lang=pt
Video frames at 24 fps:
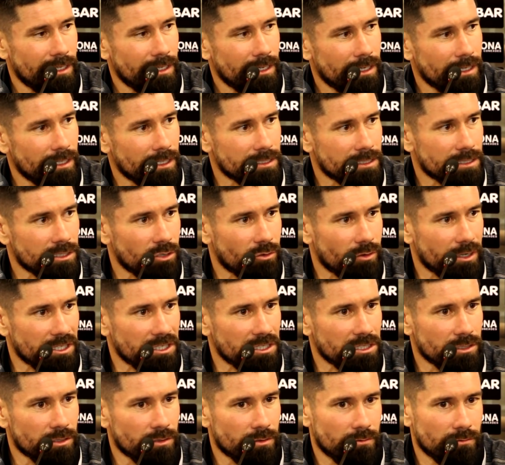relação a
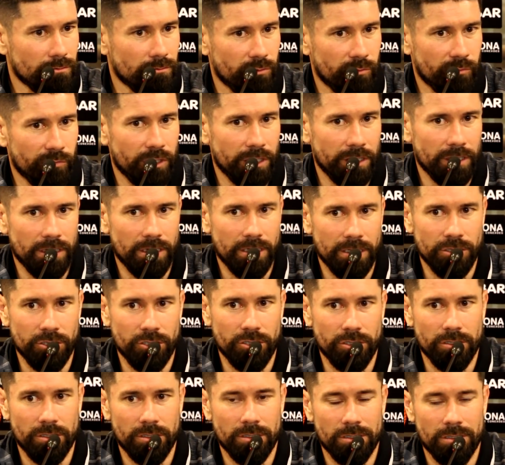isso. Tu vê
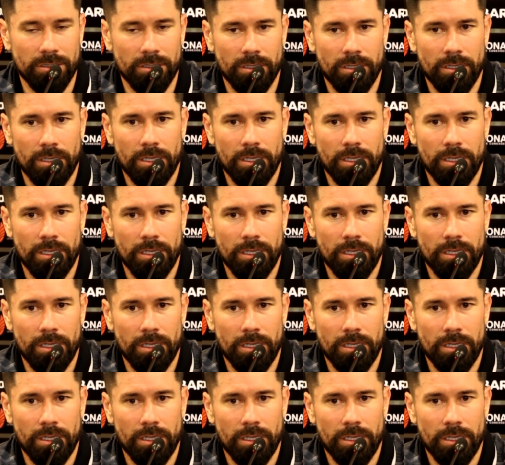grandes